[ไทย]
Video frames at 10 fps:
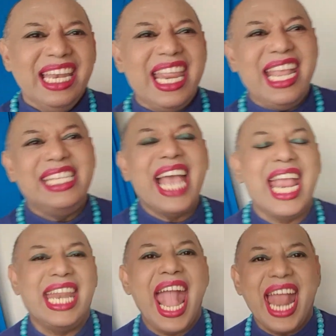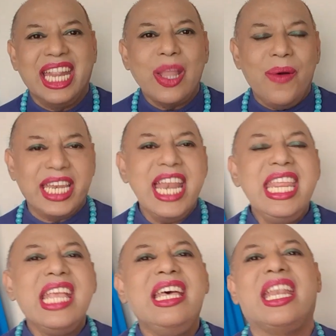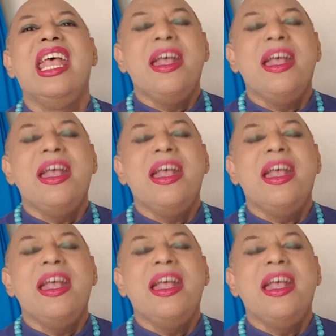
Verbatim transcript: ดีใจแทนตัวท่านที่เกิด